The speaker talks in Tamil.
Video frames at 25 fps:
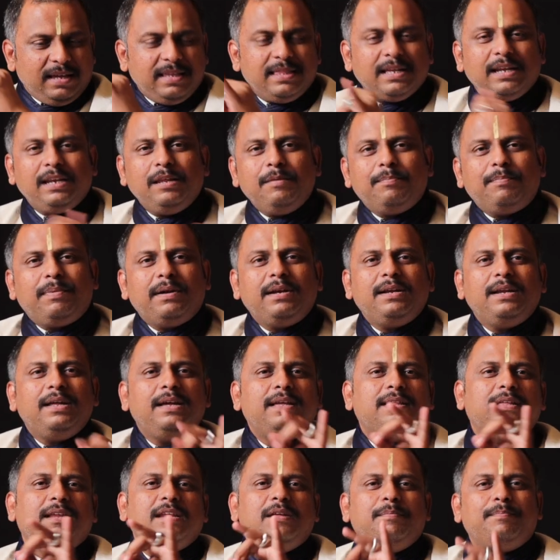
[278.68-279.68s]
இதை நீ
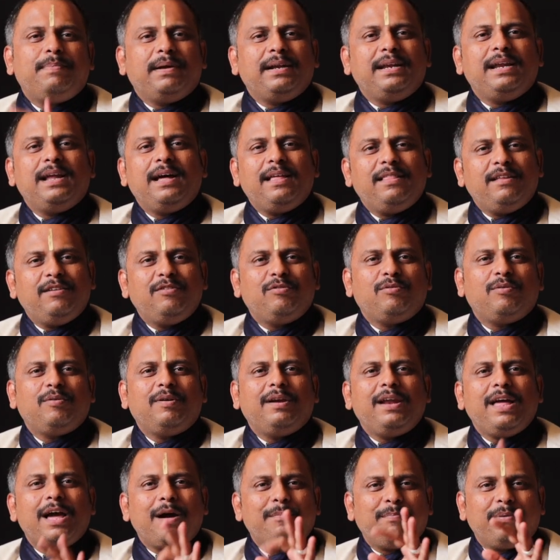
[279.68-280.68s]
பண்ணு இதை நீ பண்ணாதன்னு
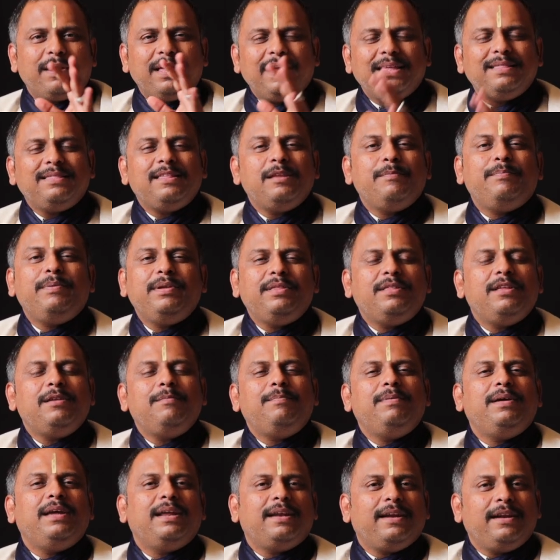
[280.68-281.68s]
சொன்னனே அப்புறம் ஏன் திருப்பி
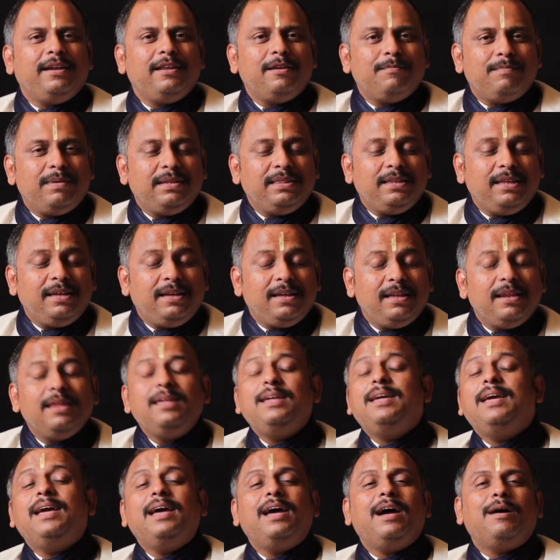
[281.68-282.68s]
திருப்பி என்னை
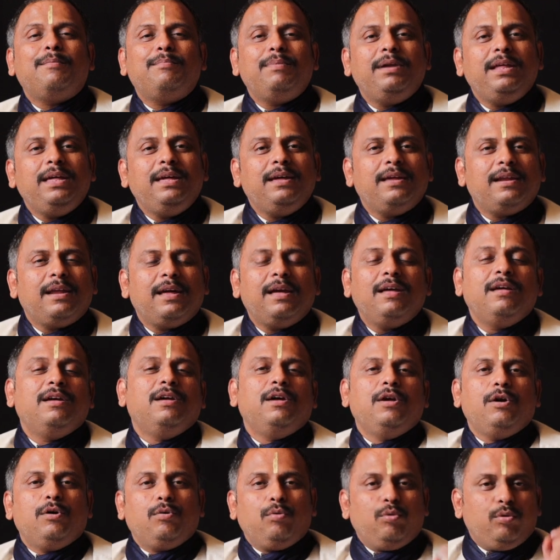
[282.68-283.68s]
நிர்பந்திக்கிறீங்க அப்படிங்கிற
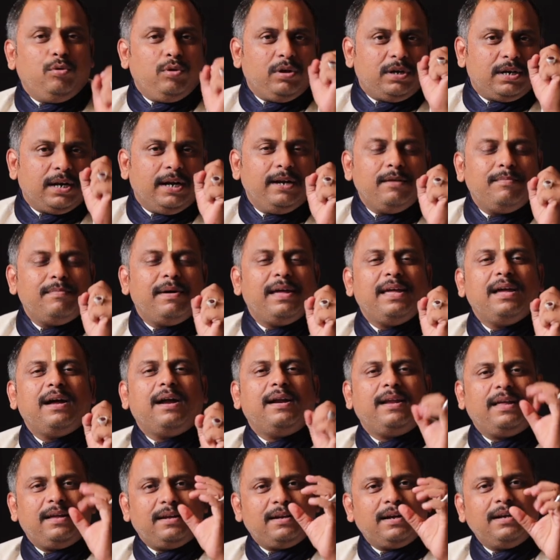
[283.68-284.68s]
ஒரு
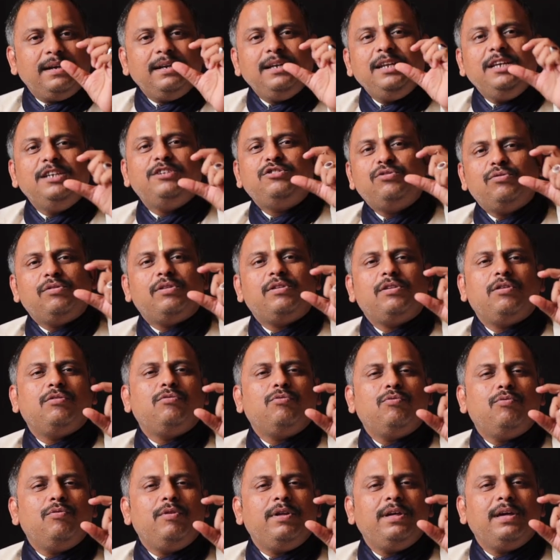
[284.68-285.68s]
கடுமையான கண்டிஷனுடன்
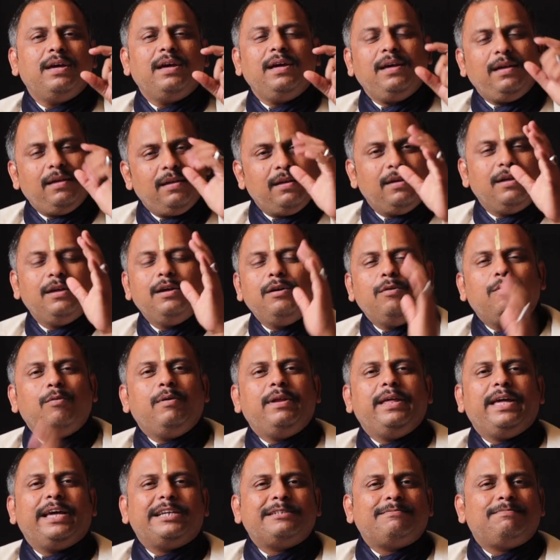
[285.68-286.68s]
கூடிய
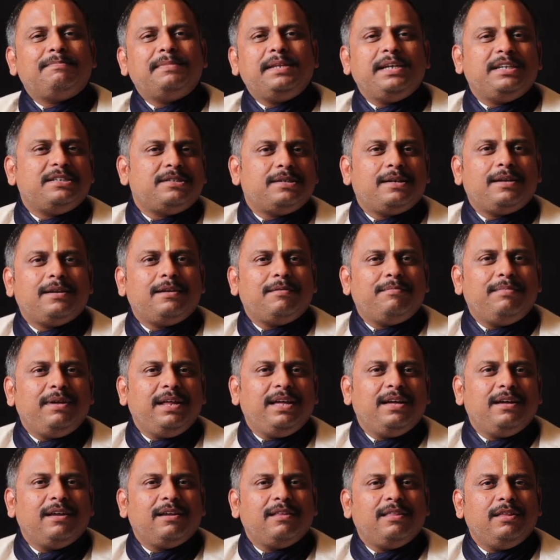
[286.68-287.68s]
ஒரு எக்ஸ்ப்ளனேஷன்
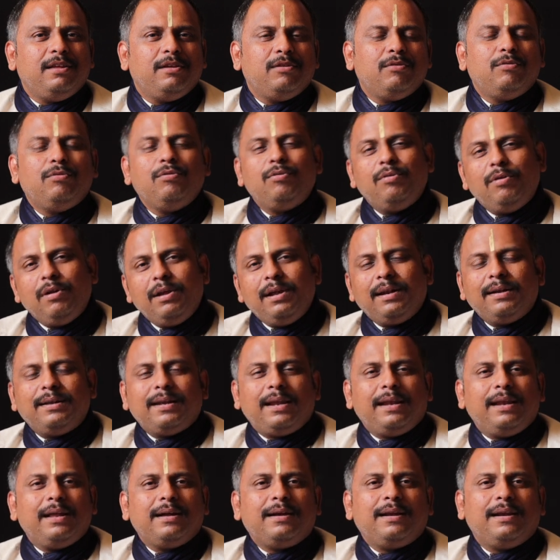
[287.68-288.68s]
அப்படிங்கிறது இருக்கும்
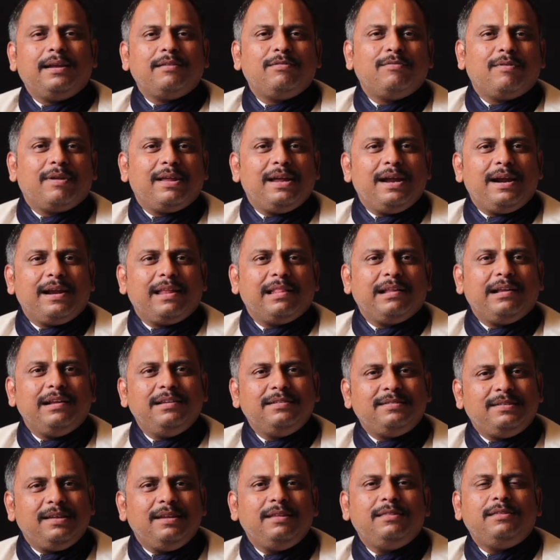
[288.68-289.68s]
நல்ல
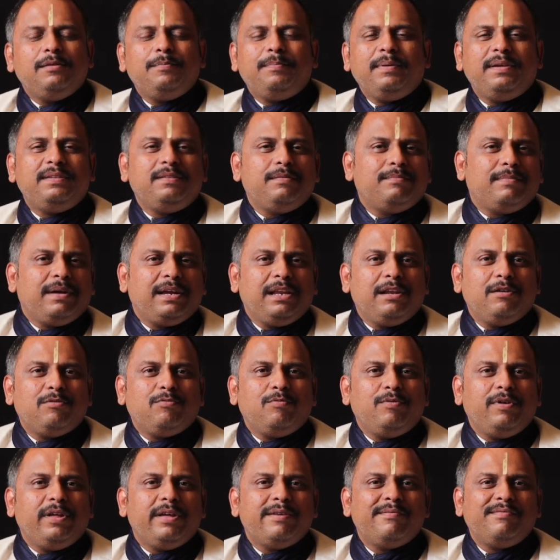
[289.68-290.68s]
கலந்துரையாடல்கள் சிரித்து பேசி
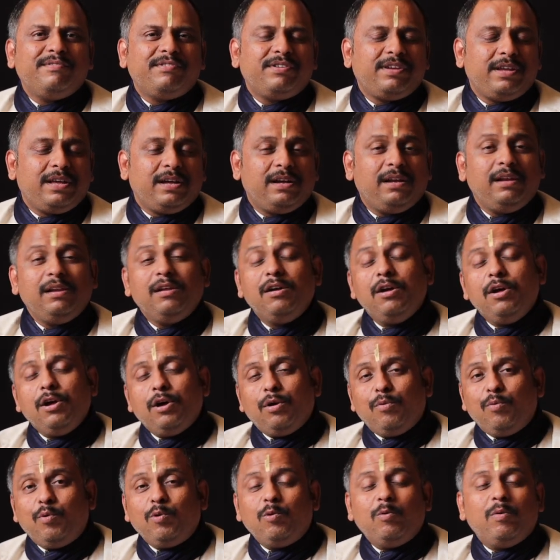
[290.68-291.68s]
மகிழக்கூடிய விஷயங்கள்
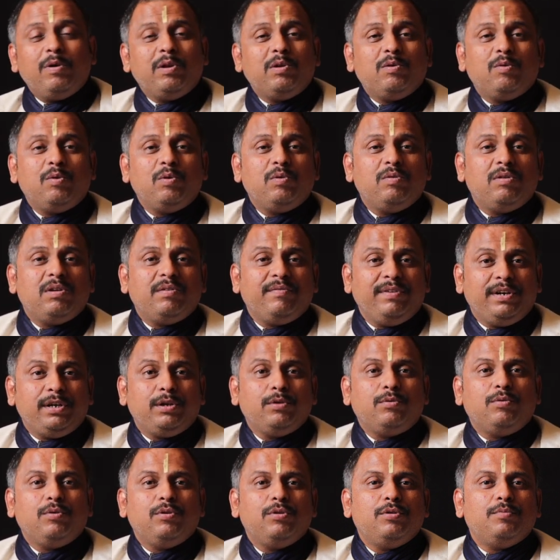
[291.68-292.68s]
ஒருவருக்கு ஒருவர்
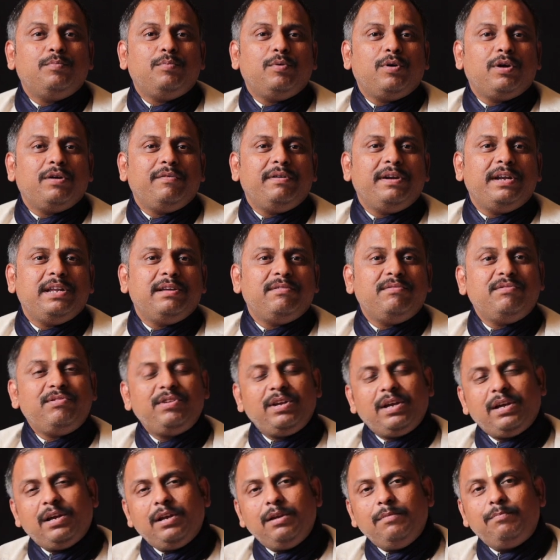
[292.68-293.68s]
விட்டு கொடுத்து போக வேண்டிய
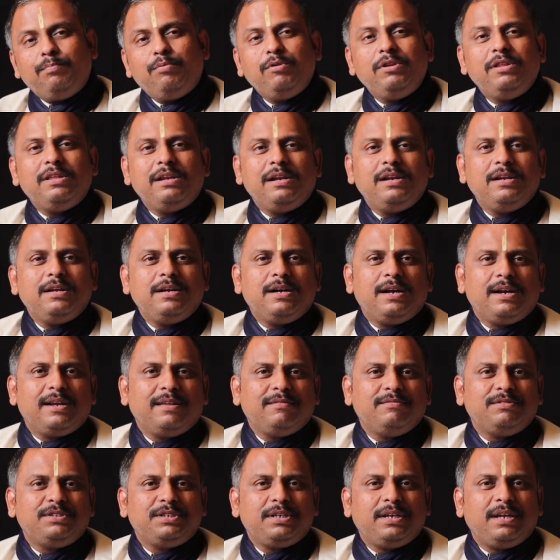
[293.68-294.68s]
விஷயங்கள்
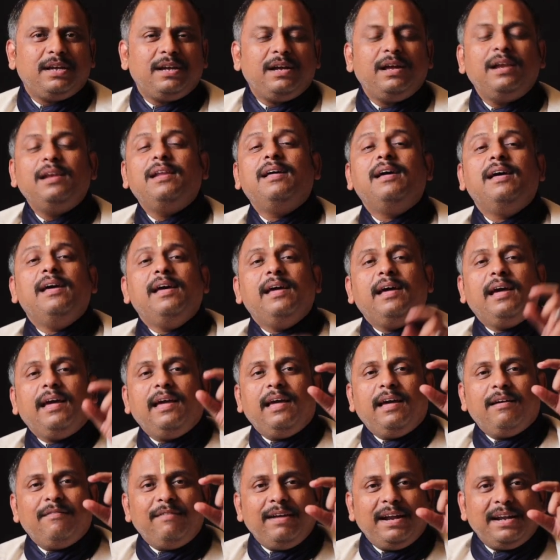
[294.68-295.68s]
புரிதலுக்கான விஷயங்கள்
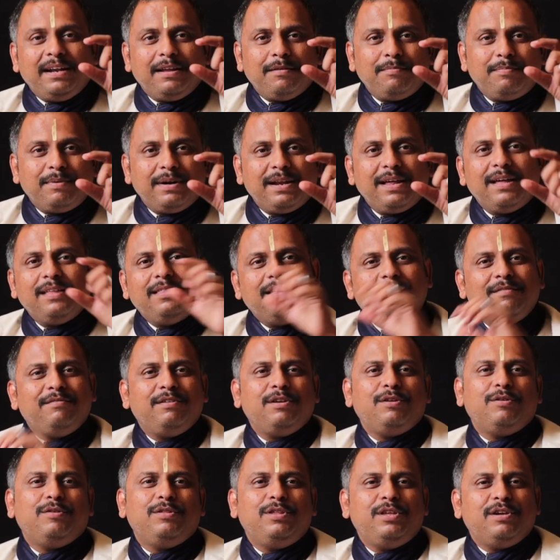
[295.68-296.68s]
வேண்டப்படாத
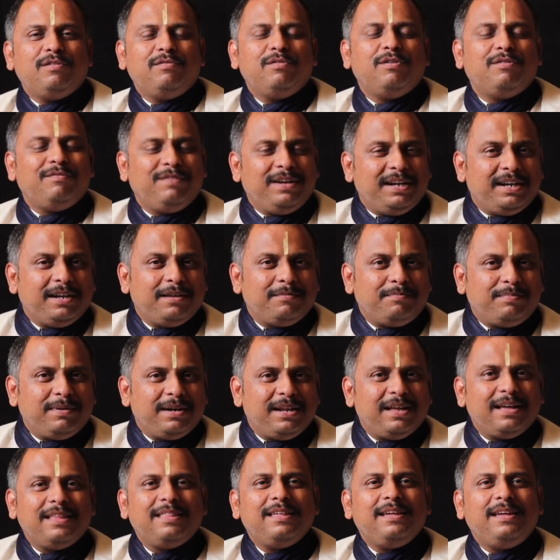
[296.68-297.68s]
விரோதியவோ
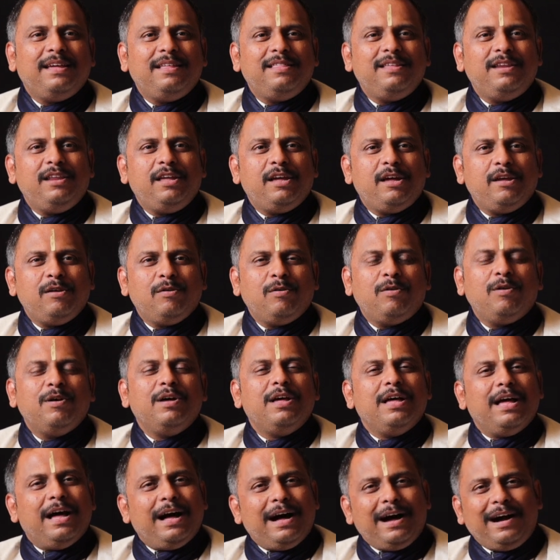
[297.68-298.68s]
வேண்டப்படாத எதிரியையோ
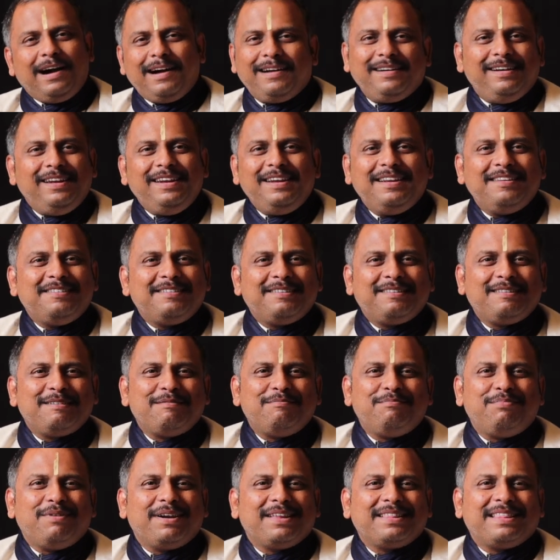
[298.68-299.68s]
அக்னி
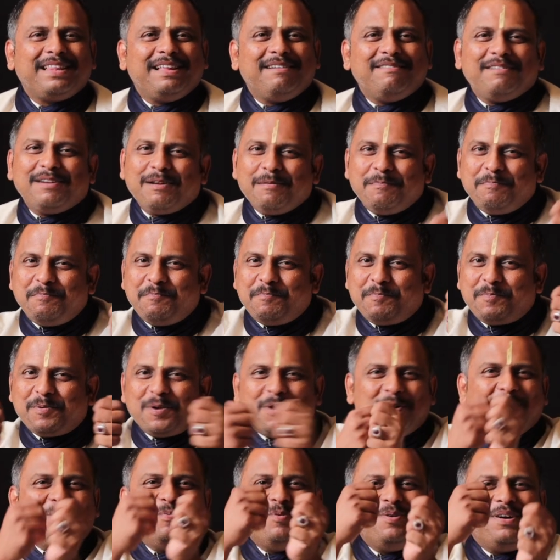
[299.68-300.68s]
நட்சத்திரம் படத்தில் வர
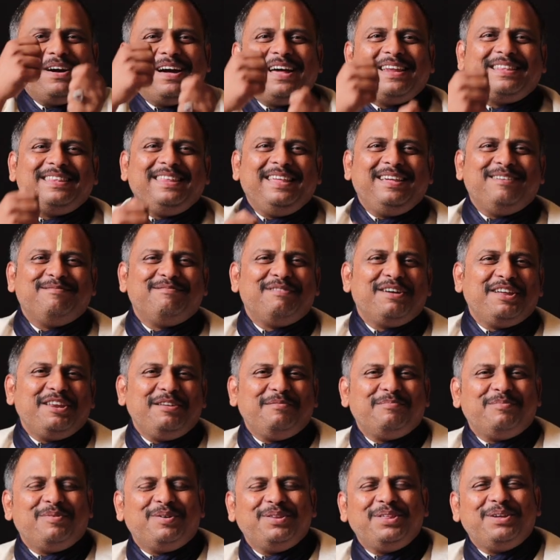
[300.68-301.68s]
பிரபு கார்த்திக்
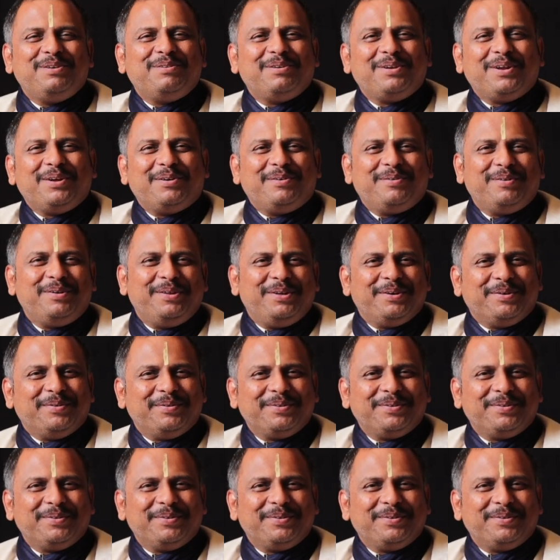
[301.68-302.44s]
மாதிரி மோதிக்கொள்ளக்கூடிய